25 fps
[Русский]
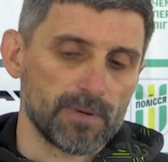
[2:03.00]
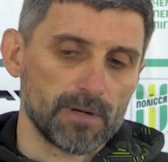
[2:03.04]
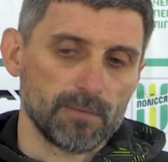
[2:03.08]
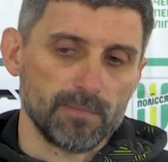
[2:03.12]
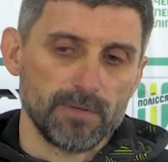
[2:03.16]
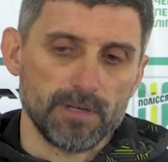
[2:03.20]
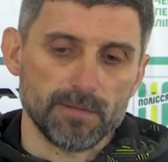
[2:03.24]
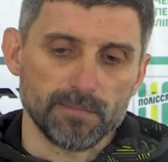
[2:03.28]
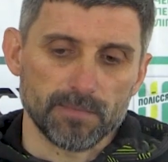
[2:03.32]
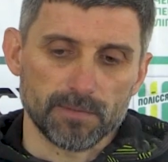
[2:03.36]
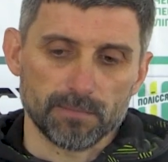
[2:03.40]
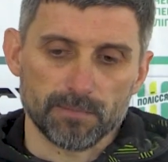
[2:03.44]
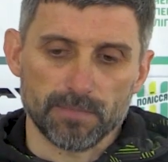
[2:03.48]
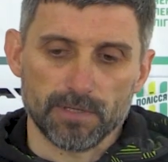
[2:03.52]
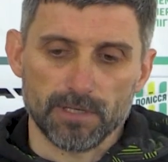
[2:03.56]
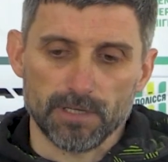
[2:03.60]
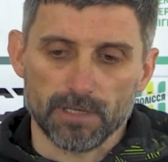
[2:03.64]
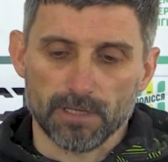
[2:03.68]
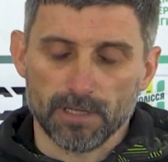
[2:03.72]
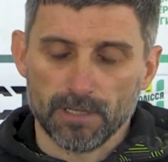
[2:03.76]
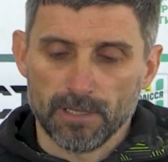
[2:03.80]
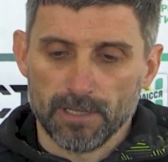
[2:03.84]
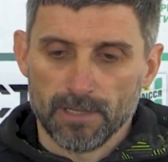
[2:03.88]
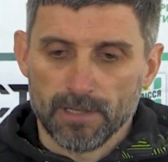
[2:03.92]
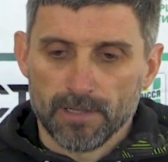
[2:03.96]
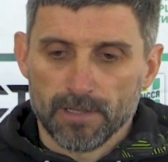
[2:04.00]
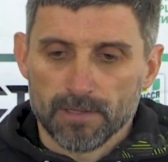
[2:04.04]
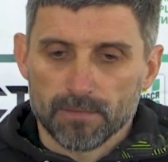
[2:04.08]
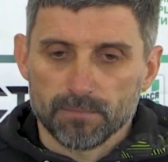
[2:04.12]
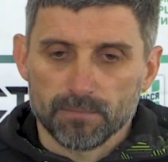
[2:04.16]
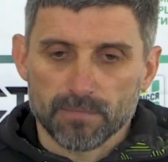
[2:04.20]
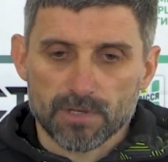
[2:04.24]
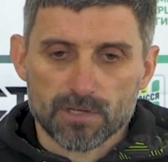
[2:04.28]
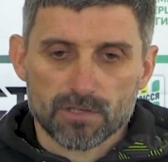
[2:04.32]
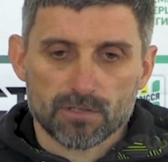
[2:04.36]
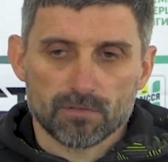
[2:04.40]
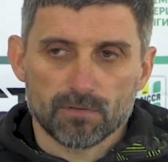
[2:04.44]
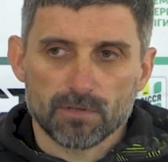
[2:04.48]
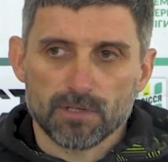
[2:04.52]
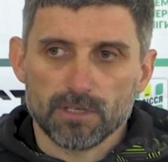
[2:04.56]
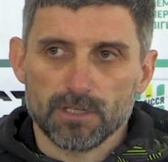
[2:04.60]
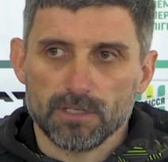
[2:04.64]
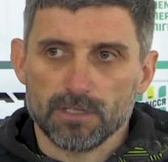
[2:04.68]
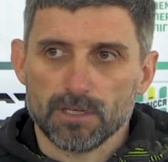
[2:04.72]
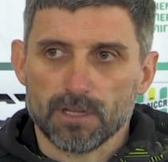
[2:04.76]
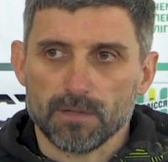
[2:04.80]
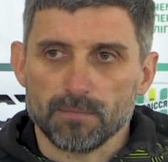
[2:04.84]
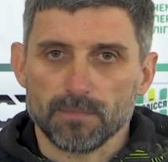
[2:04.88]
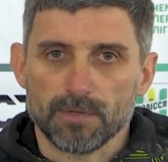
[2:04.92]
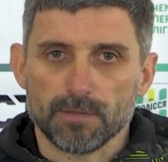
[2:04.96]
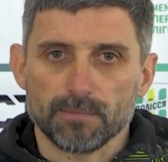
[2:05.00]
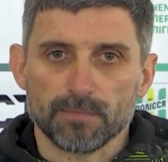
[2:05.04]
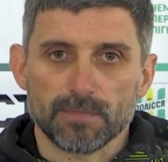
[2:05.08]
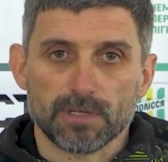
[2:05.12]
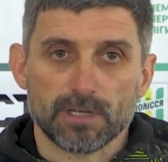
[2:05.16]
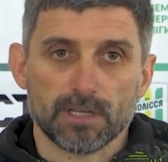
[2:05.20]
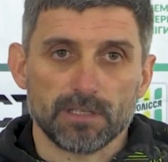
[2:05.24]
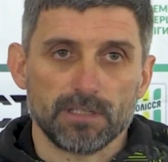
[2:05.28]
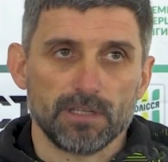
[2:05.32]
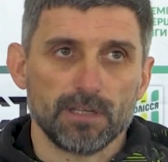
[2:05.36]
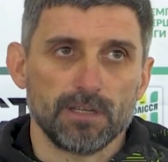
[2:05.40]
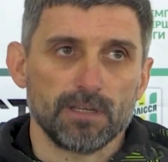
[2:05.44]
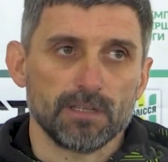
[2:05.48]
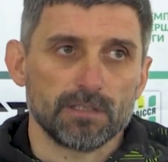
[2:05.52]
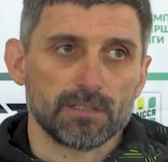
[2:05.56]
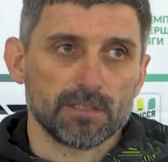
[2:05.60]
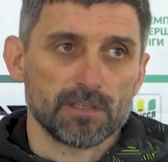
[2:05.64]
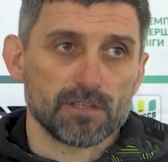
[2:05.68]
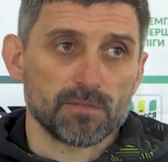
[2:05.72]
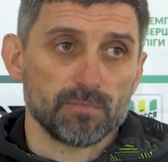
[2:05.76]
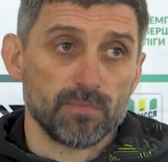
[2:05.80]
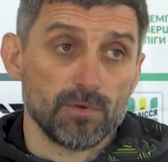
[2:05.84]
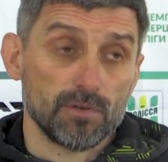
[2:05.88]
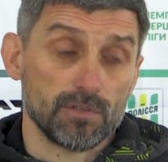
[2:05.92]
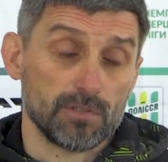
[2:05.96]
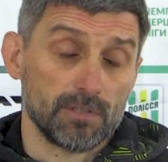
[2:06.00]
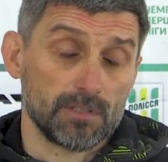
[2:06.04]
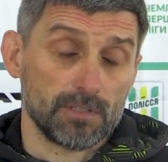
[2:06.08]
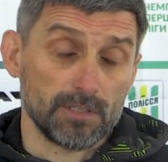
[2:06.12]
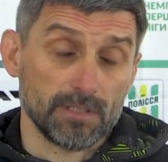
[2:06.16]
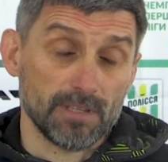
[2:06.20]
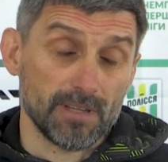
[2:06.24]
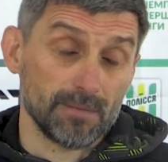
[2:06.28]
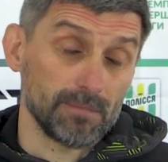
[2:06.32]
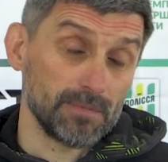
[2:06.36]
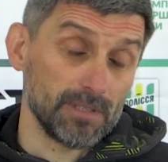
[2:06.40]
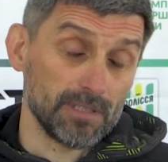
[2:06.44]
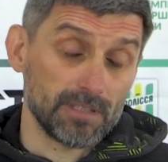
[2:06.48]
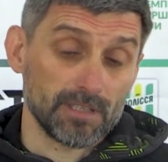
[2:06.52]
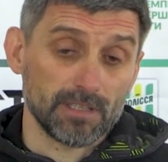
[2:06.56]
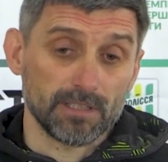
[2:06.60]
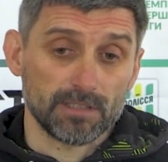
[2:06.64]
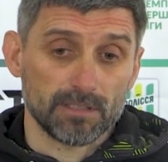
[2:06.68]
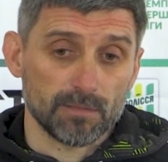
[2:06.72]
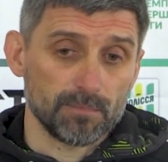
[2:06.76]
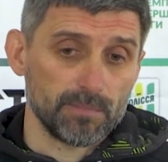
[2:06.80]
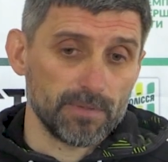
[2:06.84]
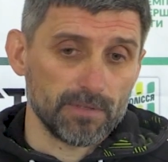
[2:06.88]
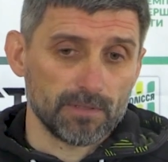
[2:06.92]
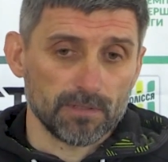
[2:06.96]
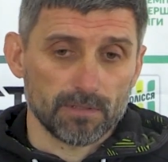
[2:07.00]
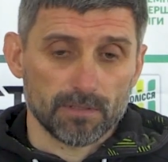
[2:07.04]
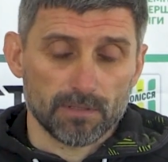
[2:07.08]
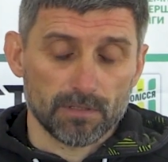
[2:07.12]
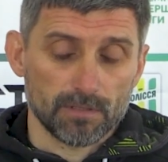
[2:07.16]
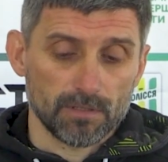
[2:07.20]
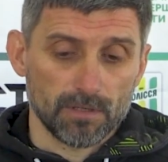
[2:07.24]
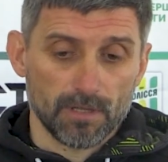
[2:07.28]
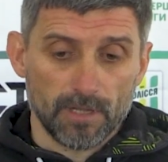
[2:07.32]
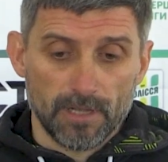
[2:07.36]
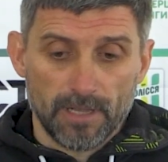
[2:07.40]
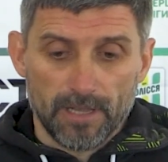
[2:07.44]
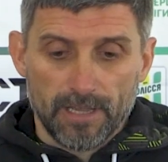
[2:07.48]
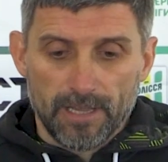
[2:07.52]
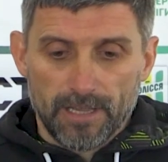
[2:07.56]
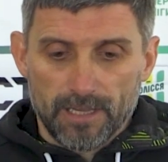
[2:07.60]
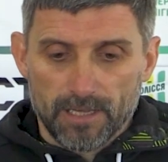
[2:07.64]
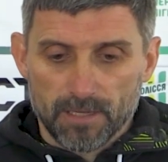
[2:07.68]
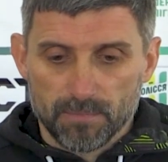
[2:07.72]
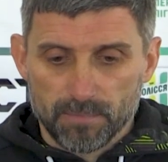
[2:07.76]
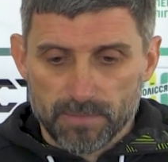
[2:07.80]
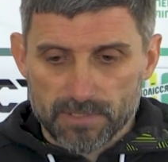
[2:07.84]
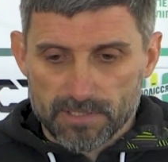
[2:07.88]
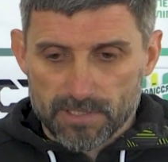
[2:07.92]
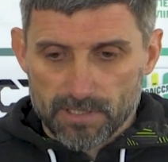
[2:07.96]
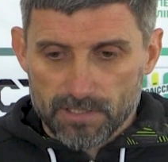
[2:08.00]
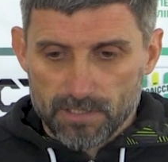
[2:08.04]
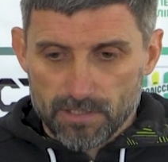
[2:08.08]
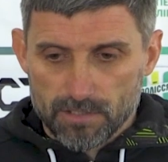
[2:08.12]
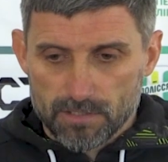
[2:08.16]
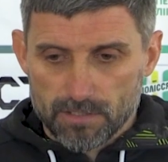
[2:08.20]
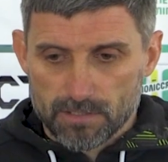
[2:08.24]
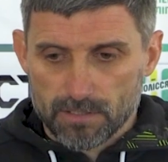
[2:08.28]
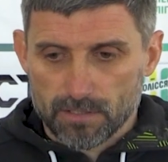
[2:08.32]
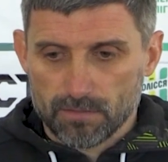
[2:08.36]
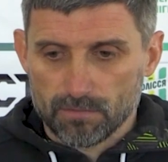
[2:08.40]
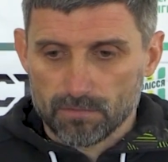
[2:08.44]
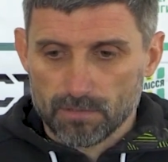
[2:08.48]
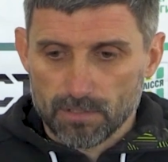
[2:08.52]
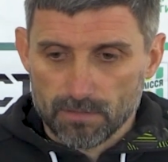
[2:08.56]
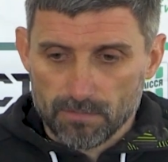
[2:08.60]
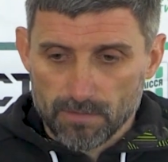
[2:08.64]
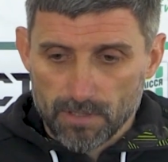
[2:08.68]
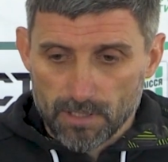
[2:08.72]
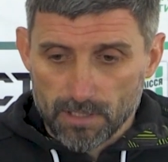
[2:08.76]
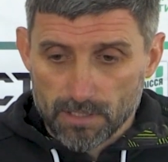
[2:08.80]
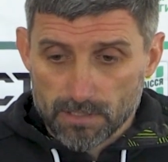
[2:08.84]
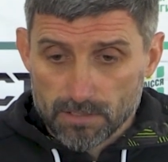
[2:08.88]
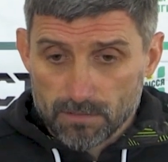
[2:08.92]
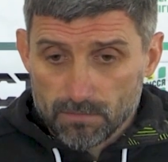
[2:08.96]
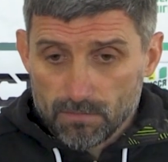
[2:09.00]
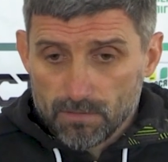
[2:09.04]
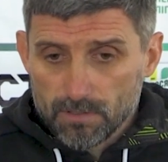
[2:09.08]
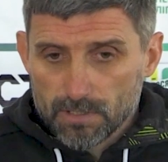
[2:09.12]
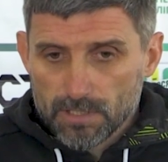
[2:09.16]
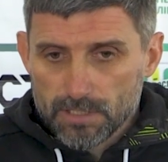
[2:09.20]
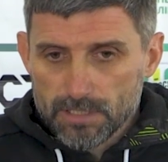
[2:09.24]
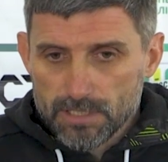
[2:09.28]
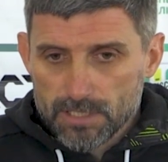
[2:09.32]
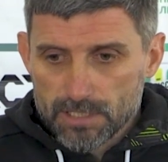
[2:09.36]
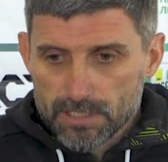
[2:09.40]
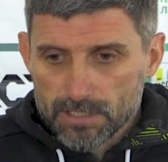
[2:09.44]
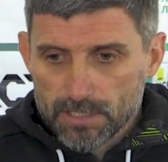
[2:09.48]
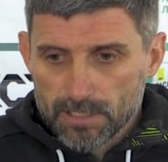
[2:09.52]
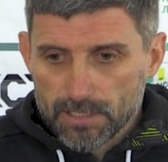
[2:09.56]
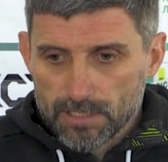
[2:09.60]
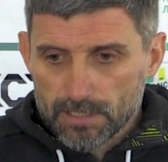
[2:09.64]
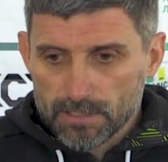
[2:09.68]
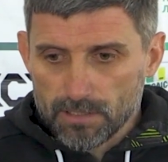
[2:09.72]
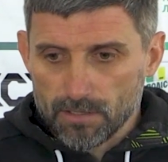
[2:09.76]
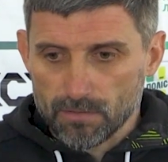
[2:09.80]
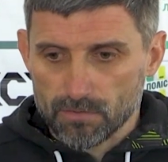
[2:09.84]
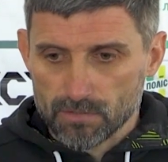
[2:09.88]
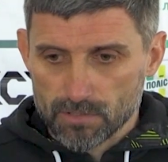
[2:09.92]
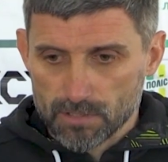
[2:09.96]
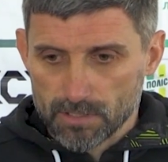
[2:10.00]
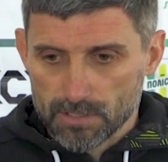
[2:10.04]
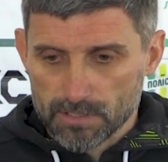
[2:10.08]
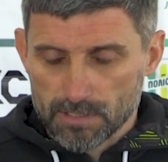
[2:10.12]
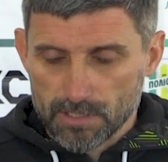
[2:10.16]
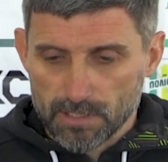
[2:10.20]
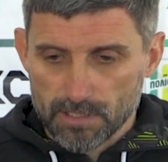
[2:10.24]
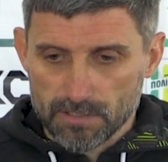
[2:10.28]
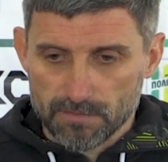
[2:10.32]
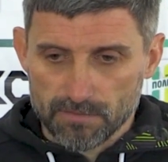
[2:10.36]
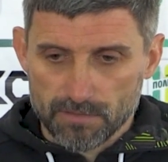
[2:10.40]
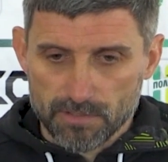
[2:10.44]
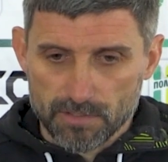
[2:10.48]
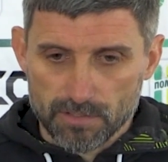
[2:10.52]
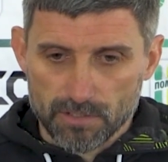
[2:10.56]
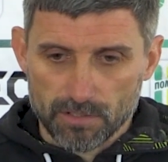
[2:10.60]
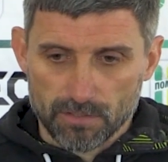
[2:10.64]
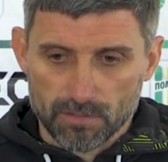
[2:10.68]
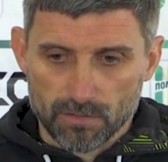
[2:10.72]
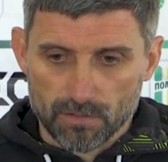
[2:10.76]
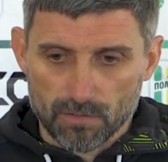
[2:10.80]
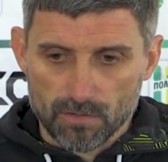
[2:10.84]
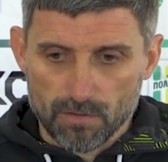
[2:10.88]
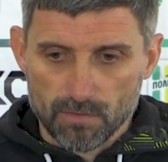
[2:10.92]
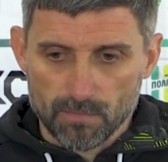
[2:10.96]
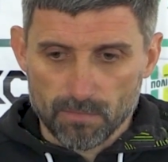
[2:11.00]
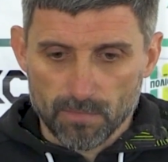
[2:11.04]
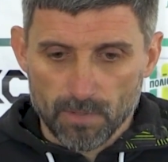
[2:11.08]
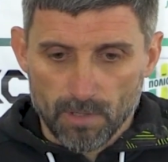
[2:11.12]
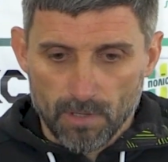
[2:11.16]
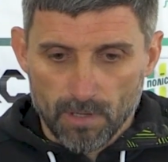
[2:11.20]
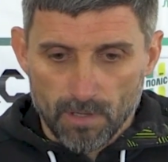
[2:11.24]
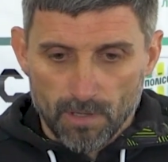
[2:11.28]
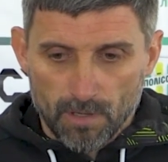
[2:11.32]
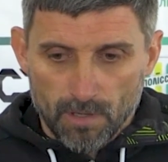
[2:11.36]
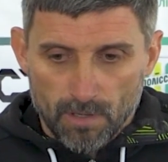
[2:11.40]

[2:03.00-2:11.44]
проблемы были между линиями, и мы хотели это использовать, нам где-то это э, эпизодически удавалось. Но, ну, а, конечно, когда уже остались в десятером,